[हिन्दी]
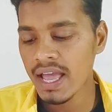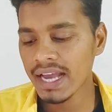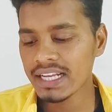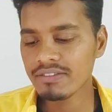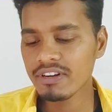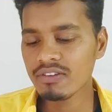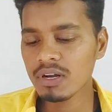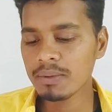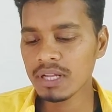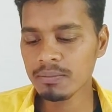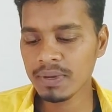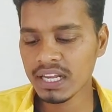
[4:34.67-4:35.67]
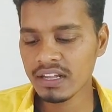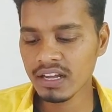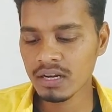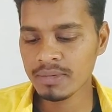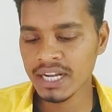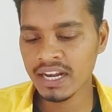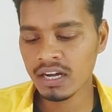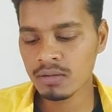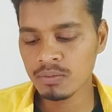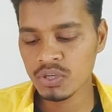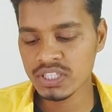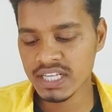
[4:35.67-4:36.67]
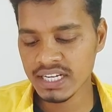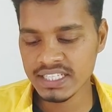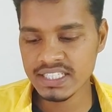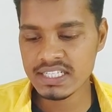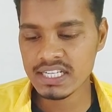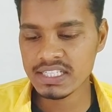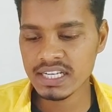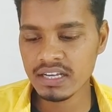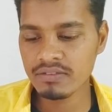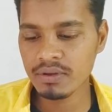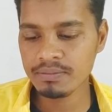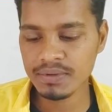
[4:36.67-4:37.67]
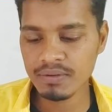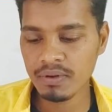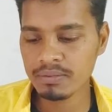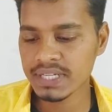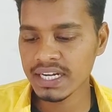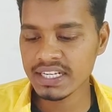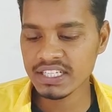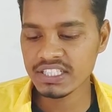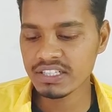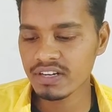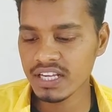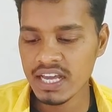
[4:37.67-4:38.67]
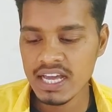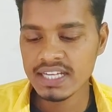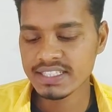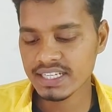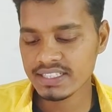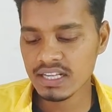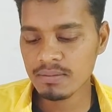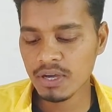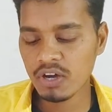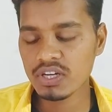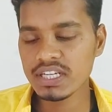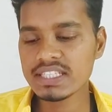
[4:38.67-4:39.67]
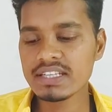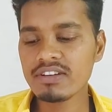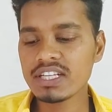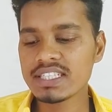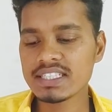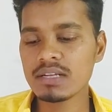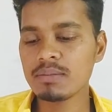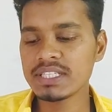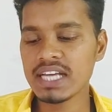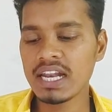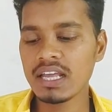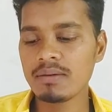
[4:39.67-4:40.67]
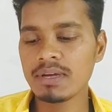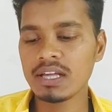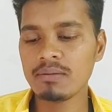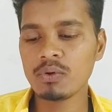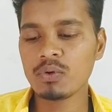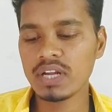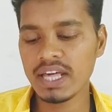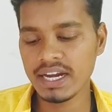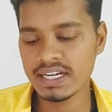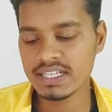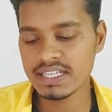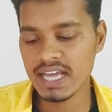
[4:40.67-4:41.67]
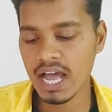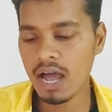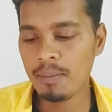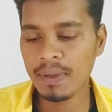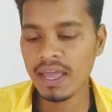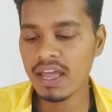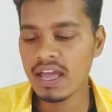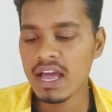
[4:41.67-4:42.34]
एक्टिवेट वाले बटन पर क्लिक करेंगे डायरेक्ट हम लोग इसके नीचे चल जाएंगे वेबसाइट के नीचे वाले सेक्शन में और नीचे वाले सेक्शन में जाने के बाद हम लोग को डायरेक्ट ही यहाँ पे